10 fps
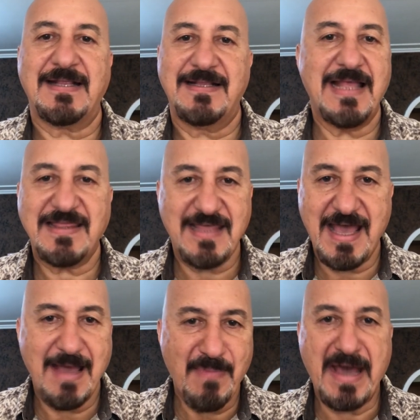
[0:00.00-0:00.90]
ثلاث
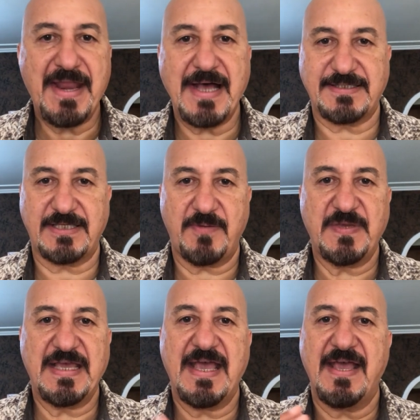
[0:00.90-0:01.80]
أهم عناصر
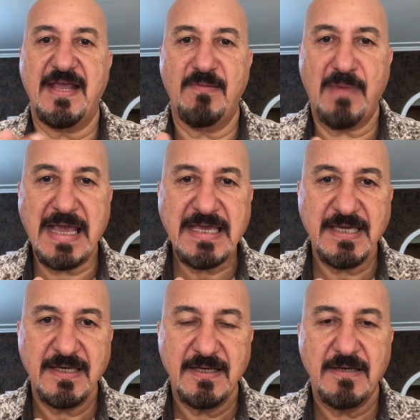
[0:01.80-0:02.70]
بيها
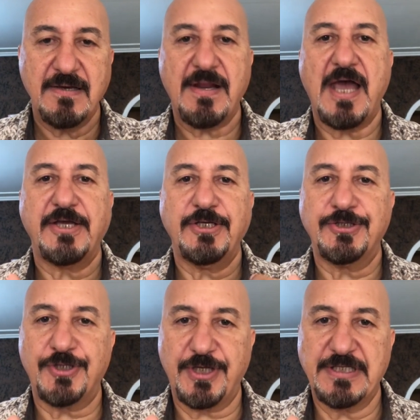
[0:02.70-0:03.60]
المي راح
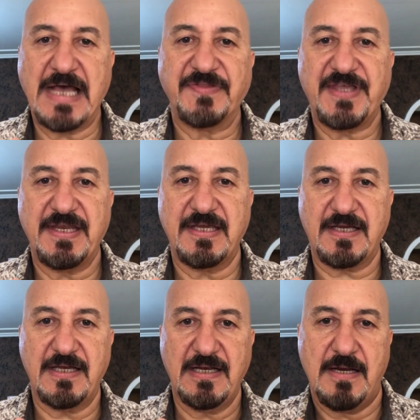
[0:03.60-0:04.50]
ينطرد عن طريق
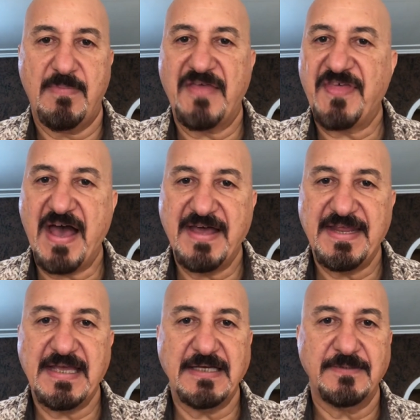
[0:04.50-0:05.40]

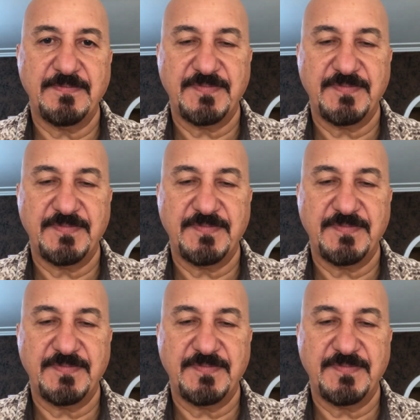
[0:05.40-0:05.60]
المثانة